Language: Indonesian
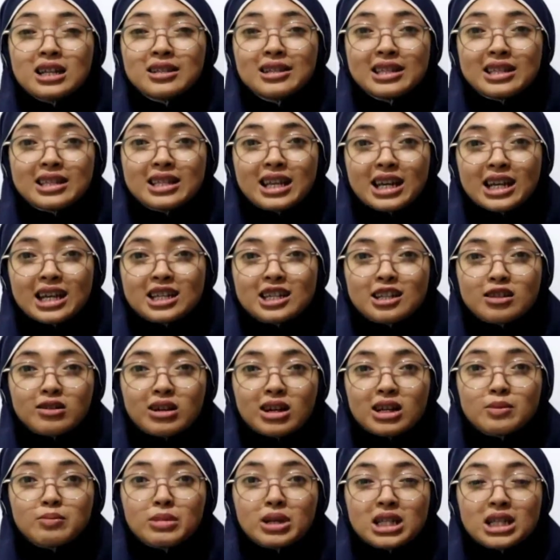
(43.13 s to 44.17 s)
dicek gitu
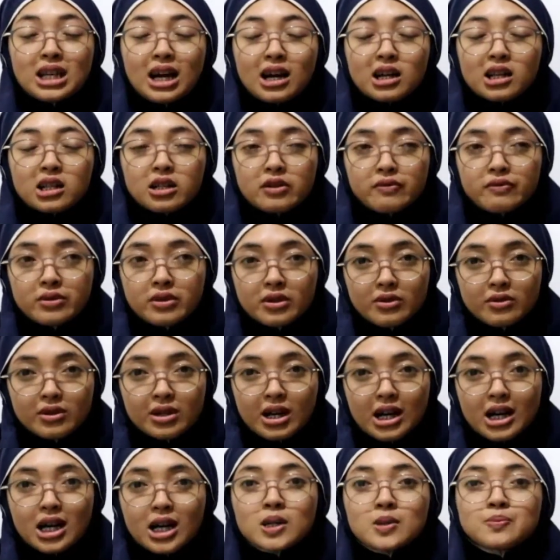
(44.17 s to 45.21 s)
kan masih aktif
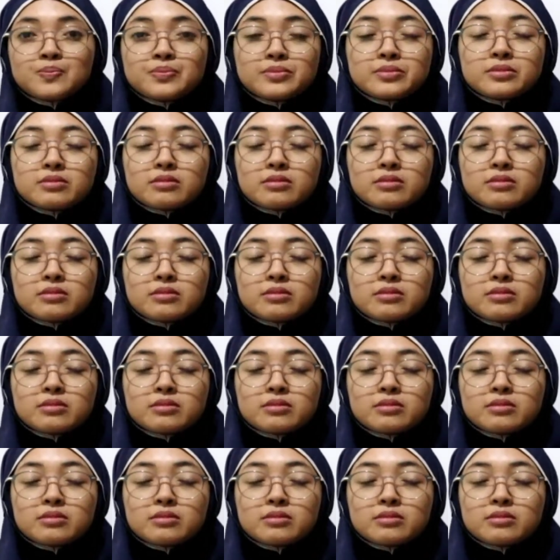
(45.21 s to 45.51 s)
juga